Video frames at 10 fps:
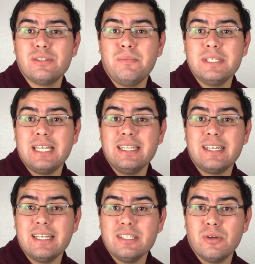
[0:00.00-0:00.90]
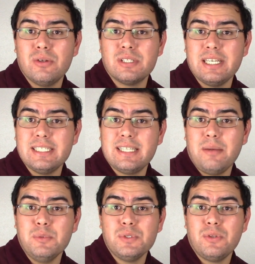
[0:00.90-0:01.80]
son bastante riesgos los que
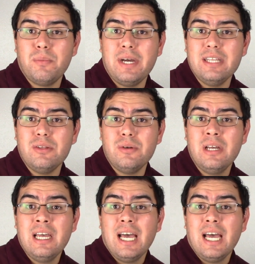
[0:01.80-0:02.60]
estamos tomando.